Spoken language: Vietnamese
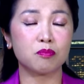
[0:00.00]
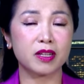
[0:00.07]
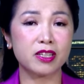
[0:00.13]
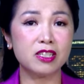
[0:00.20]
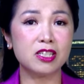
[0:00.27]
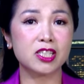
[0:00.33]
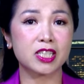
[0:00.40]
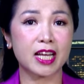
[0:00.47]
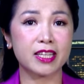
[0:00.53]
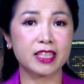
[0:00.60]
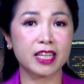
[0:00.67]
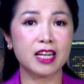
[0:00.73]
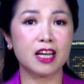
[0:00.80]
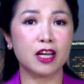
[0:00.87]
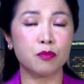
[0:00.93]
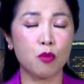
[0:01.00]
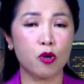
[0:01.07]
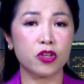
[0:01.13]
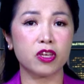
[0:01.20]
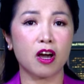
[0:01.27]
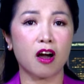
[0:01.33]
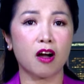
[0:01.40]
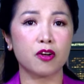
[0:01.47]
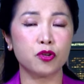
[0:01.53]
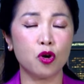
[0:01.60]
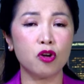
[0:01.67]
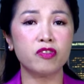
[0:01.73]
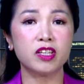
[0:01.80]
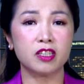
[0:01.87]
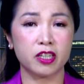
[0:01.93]
mà đưa ra những cái lời bôi nhọ
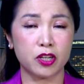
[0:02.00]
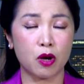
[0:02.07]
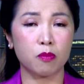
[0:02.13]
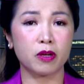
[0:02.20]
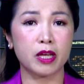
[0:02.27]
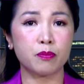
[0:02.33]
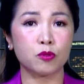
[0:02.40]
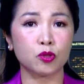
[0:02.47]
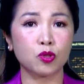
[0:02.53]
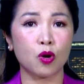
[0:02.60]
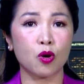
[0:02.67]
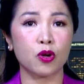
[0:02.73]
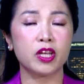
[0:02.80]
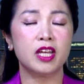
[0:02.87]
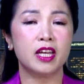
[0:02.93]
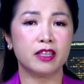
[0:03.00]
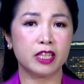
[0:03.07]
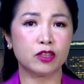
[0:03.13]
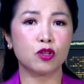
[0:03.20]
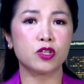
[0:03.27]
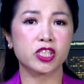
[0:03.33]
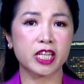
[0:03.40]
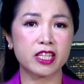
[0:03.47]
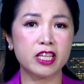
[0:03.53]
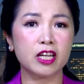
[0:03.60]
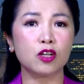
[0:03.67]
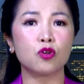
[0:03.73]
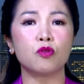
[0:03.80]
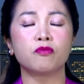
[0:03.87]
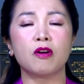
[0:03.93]
đối với người đồng nghiệp của tôi thì tôi sẽ
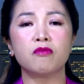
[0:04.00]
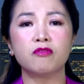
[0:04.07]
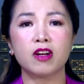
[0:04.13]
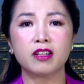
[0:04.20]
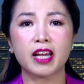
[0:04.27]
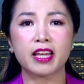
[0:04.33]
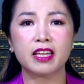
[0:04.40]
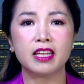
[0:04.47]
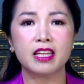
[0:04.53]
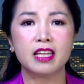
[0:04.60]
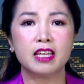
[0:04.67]
dừng cuộc phỏng vấn này.